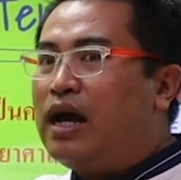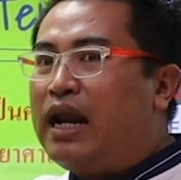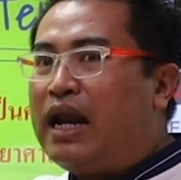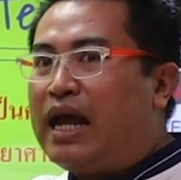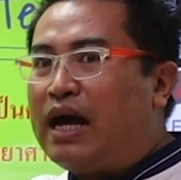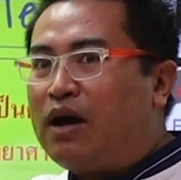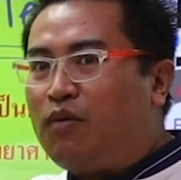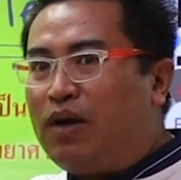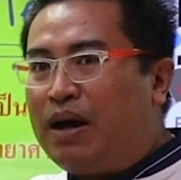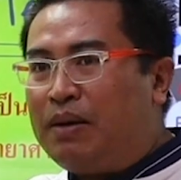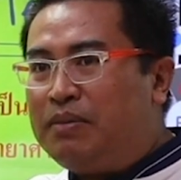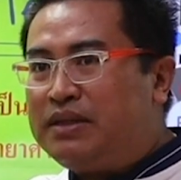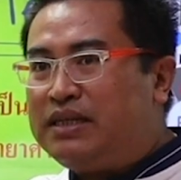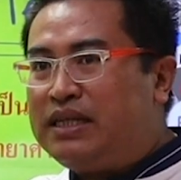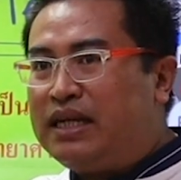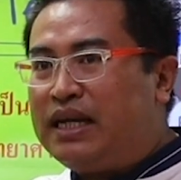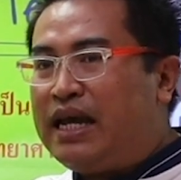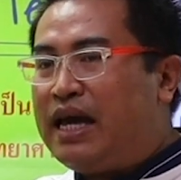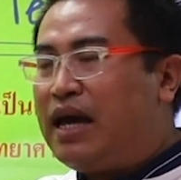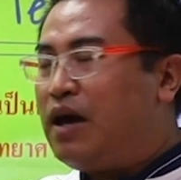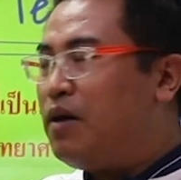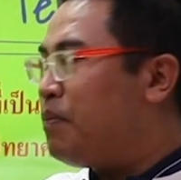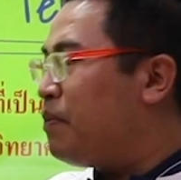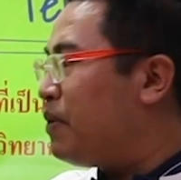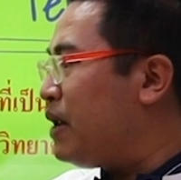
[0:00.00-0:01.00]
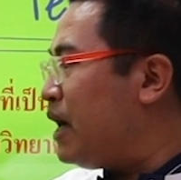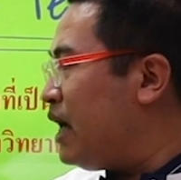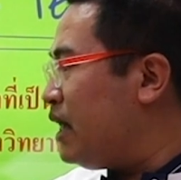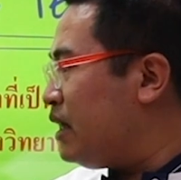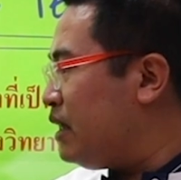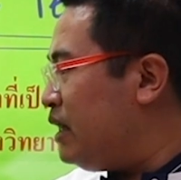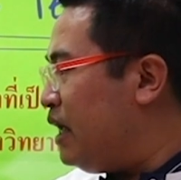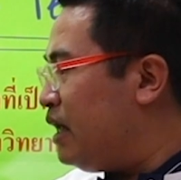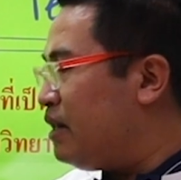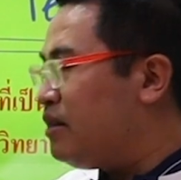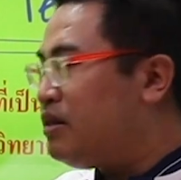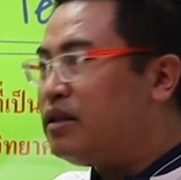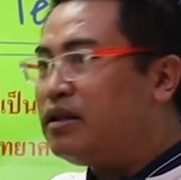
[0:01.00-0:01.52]
หลักความจริงแล้ว พระอา
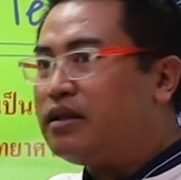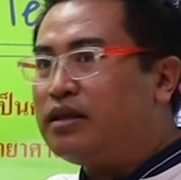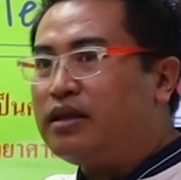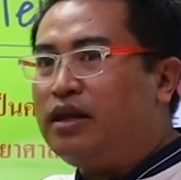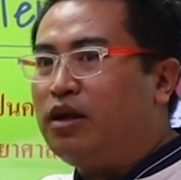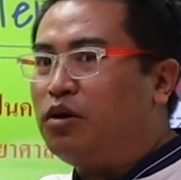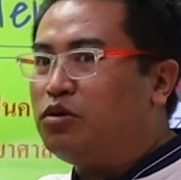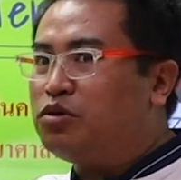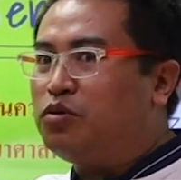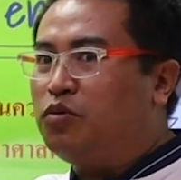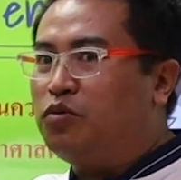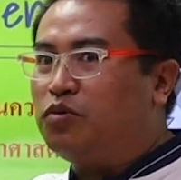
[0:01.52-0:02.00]
ทิตย์เรา